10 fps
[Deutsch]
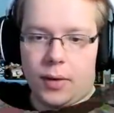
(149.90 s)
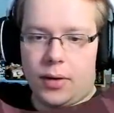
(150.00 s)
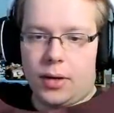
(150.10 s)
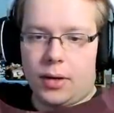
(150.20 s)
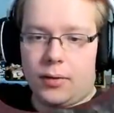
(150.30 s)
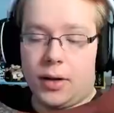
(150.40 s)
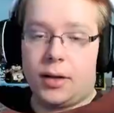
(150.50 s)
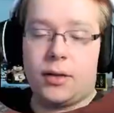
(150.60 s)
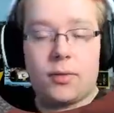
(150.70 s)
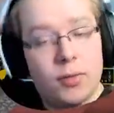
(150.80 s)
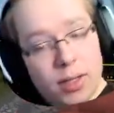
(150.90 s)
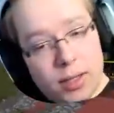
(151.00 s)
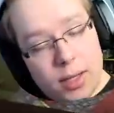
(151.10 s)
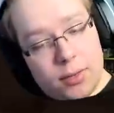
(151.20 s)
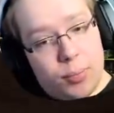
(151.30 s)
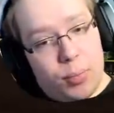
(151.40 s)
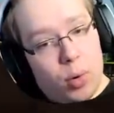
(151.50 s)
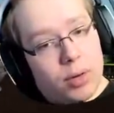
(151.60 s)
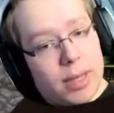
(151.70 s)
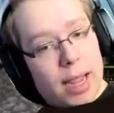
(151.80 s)
wichtig, wichtigste
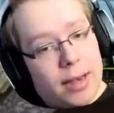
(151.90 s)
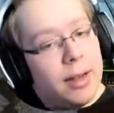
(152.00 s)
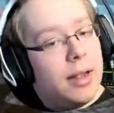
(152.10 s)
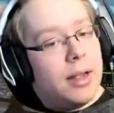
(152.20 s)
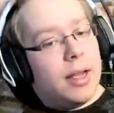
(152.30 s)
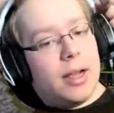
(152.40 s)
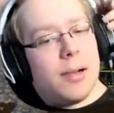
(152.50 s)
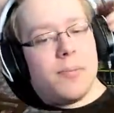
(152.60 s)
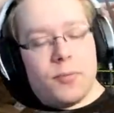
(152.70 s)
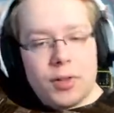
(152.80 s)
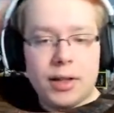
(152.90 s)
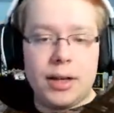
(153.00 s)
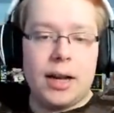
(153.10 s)
Punkt, denn ähm, wir sind halt